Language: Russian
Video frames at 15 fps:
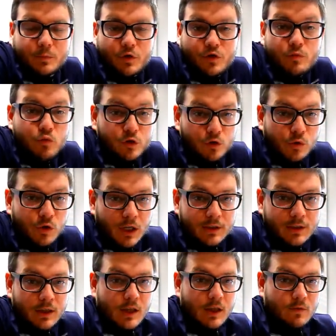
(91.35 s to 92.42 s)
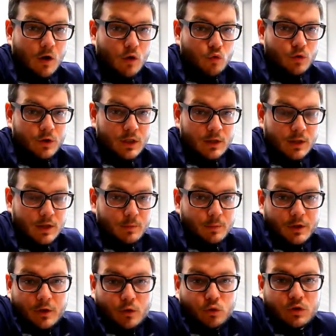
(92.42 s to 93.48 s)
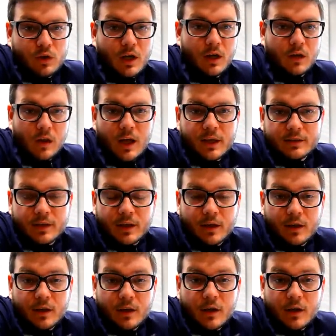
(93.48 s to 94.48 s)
почему результаты этого аудита не передаются огласке.